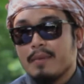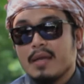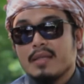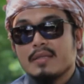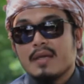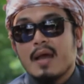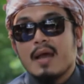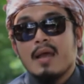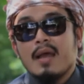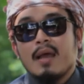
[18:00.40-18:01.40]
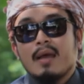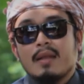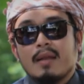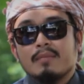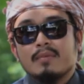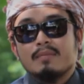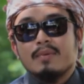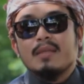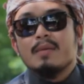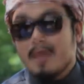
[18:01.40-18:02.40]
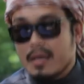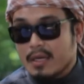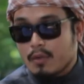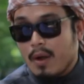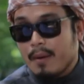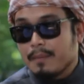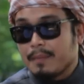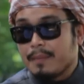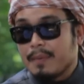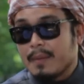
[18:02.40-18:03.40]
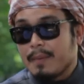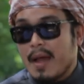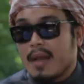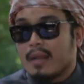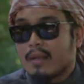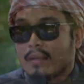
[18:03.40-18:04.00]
เพื่อที่จะนำเพื่อที่ไม่ให้เกิดความผิดพลาดมัน